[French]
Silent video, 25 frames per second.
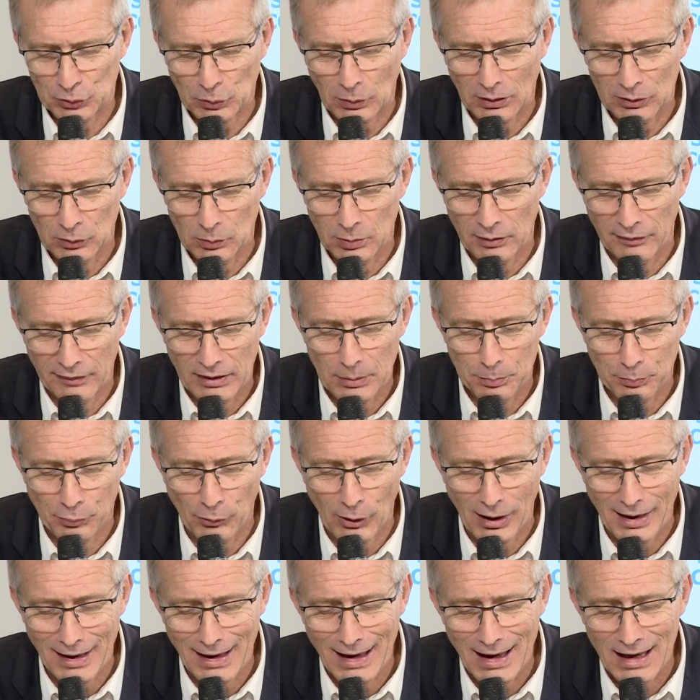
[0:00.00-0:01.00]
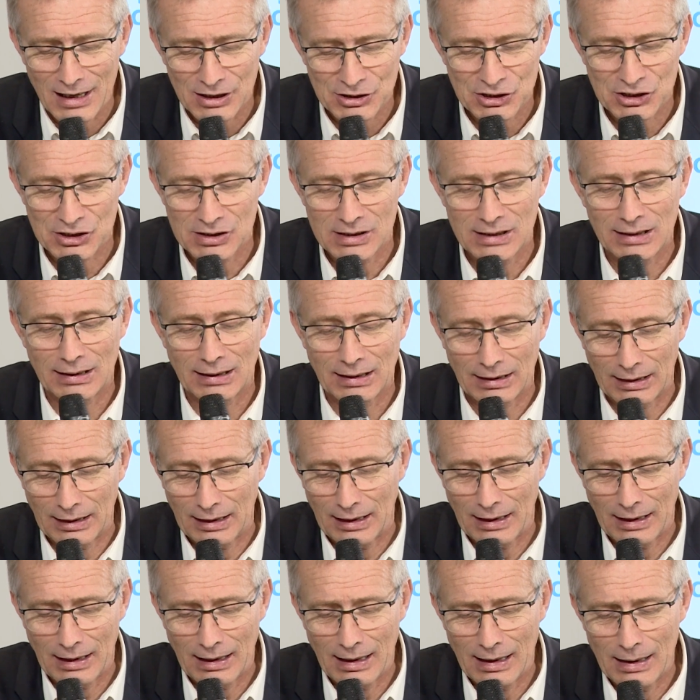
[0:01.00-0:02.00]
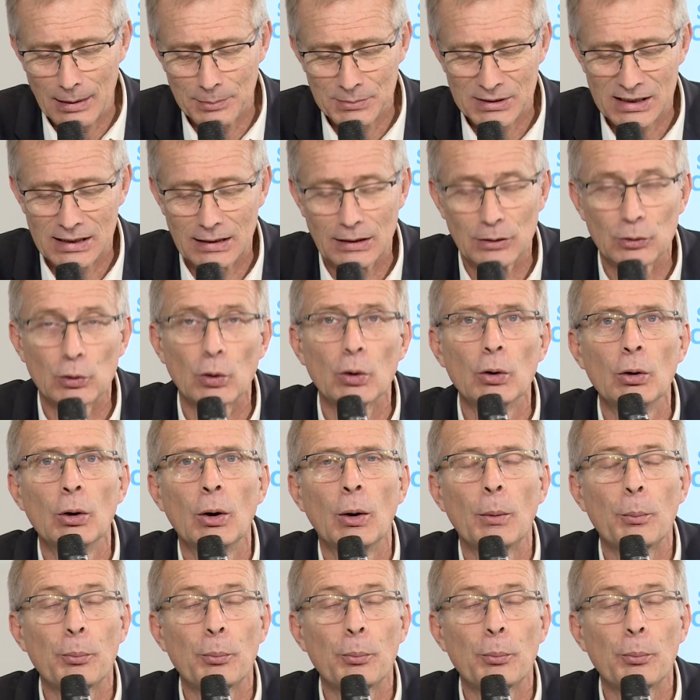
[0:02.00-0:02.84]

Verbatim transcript: wwwarch mc 2